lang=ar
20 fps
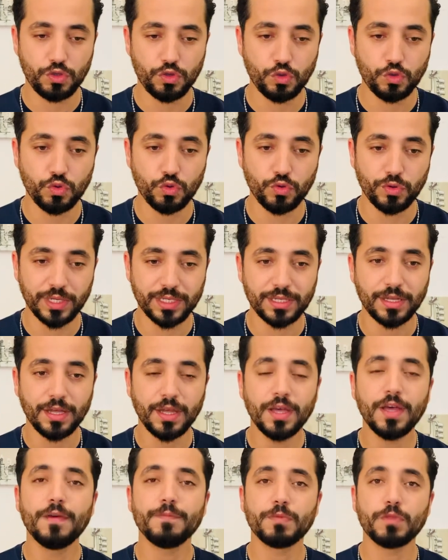يقولوا لك
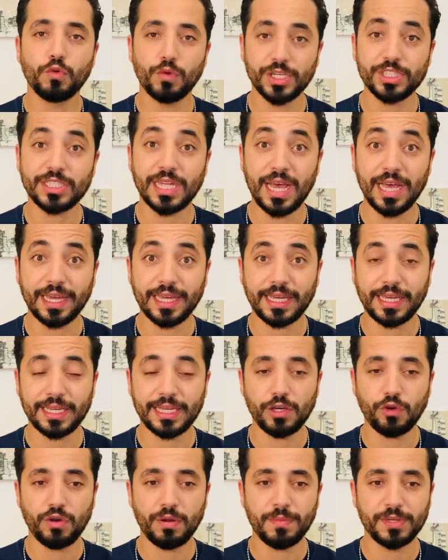واش
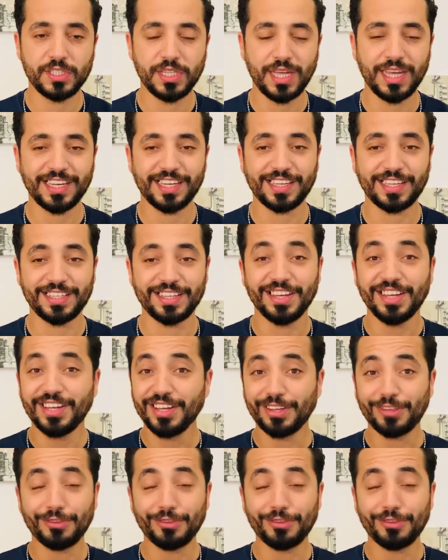حقيقيه ولا ماشي حقيقيه